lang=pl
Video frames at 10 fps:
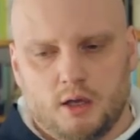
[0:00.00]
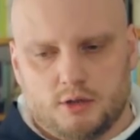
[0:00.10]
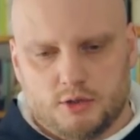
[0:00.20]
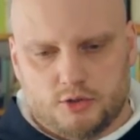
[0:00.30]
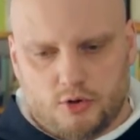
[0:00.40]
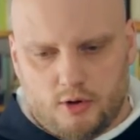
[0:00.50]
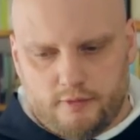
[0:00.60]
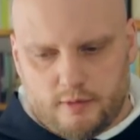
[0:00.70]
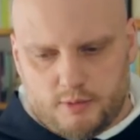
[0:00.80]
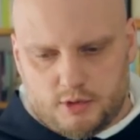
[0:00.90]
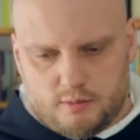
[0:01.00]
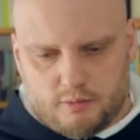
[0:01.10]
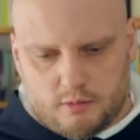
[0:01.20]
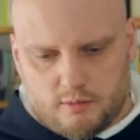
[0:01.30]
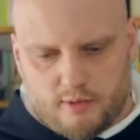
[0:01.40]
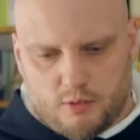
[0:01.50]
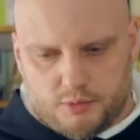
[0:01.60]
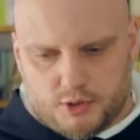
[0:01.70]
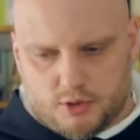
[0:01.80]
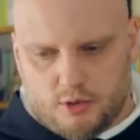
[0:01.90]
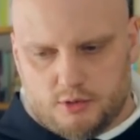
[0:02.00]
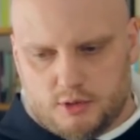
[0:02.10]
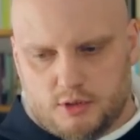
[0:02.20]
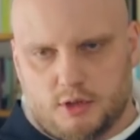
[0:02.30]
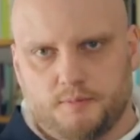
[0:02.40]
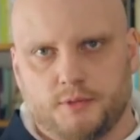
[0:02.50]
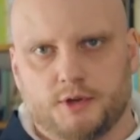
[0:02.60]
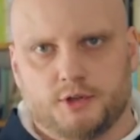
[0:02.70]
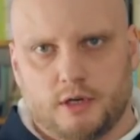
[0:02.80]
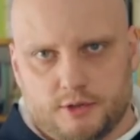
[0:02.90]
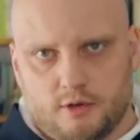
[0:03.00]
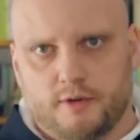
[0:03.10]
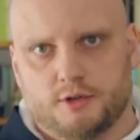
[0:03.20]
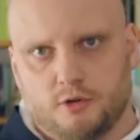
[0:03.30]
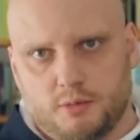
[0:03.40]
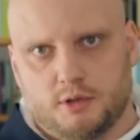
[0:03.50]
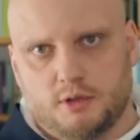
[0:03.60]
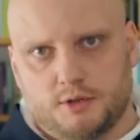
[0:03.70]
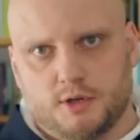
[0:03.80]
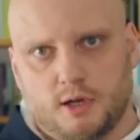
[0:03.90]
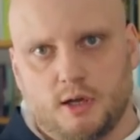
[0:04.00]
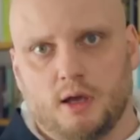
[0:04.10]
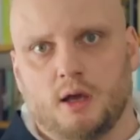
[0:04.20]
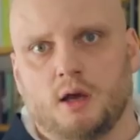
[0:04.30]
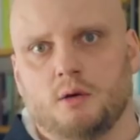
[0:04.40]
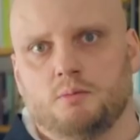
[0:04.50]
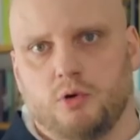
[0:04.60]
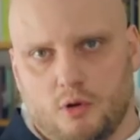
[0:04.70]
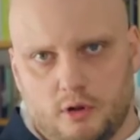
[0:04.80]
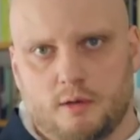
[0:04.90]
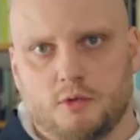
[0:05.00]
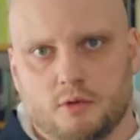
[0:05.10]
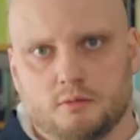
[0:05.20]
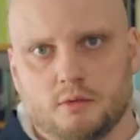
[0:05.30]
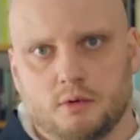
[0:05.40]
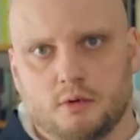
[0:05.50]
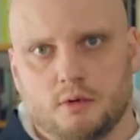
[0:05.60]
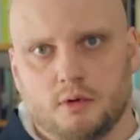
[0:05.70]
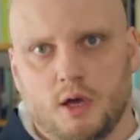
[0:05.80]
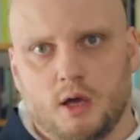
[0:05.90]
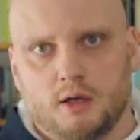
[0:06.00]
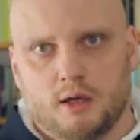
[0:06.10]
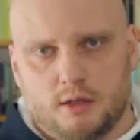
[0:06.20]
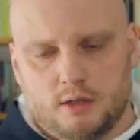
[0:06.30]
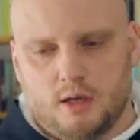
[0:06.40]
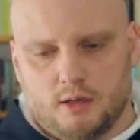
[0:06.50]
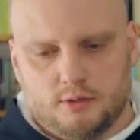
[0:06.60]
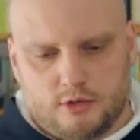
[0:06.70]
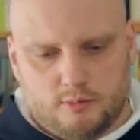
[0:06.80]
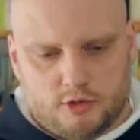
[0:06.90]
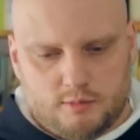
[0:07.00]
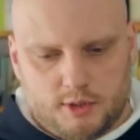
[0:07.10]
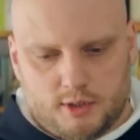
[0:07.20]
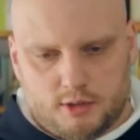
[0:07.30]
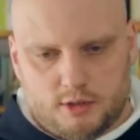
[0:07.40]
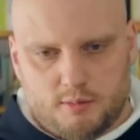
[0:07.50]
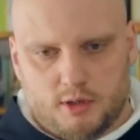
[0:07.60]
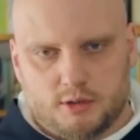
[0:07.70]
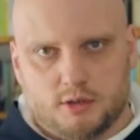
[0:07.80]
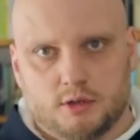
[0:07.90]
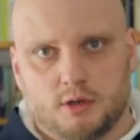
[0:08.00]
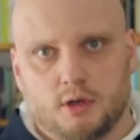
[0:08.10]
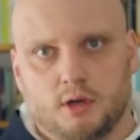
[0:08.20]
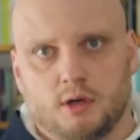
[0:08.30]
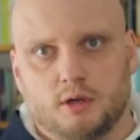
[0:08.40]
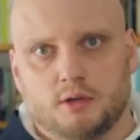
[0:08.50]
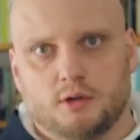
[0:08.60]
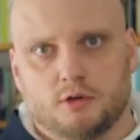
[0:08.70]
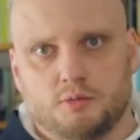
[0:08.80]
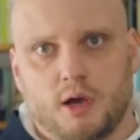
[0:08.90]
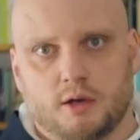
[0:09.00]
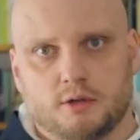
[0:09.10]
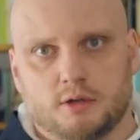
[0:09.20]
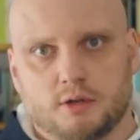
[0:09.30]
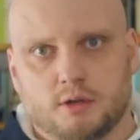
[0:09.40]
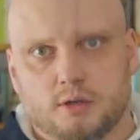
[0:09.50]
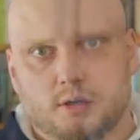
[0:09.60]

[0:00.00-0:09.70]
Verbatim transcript: Jeżeli cokolwiek będzie mi próbowało przeszkodzić, zrealizować tę obietnicę, pokonam ją. Jedyne, co może mnie zatrzymać, to śmierć.